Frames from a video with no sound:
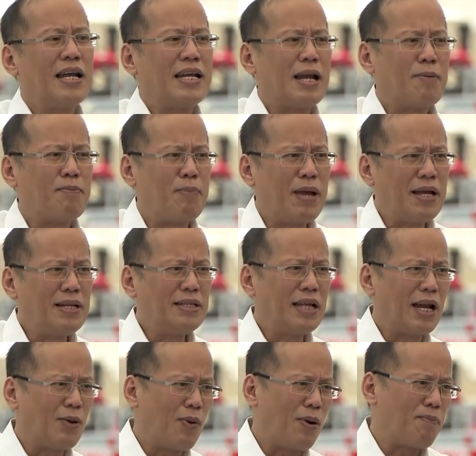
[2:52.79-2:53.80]
labing
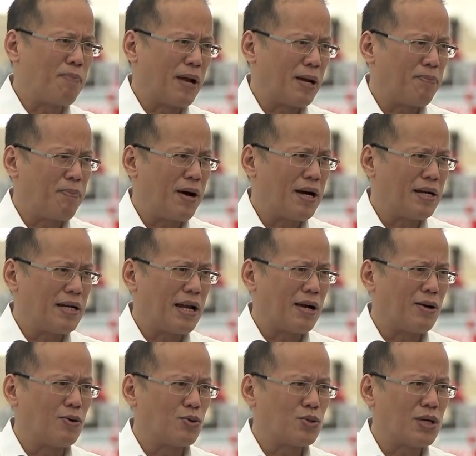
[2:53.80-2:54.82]
dalawang palapag
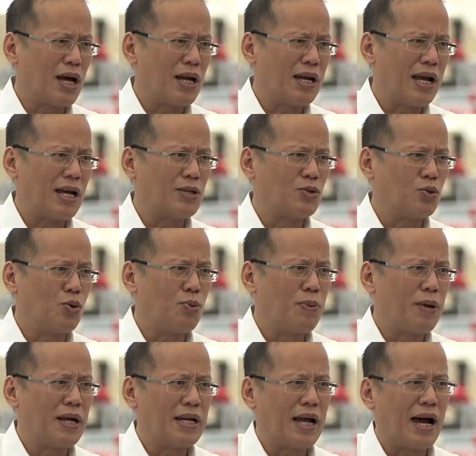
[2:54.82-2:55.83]
naggusali ang
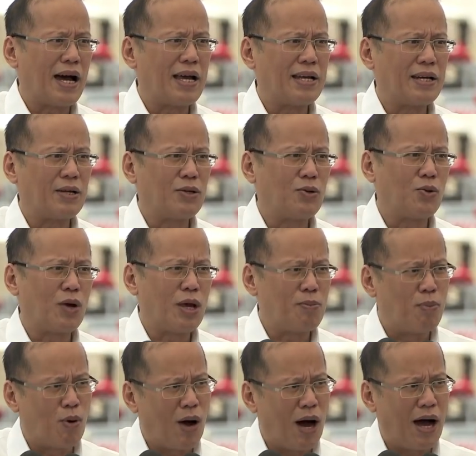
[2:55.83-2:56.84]
tubig na kaya nitong
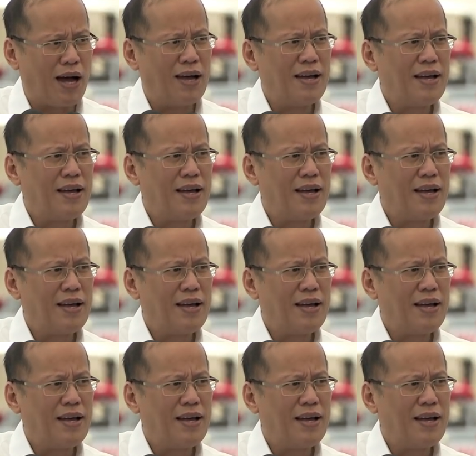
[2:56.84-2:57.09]
ibuga.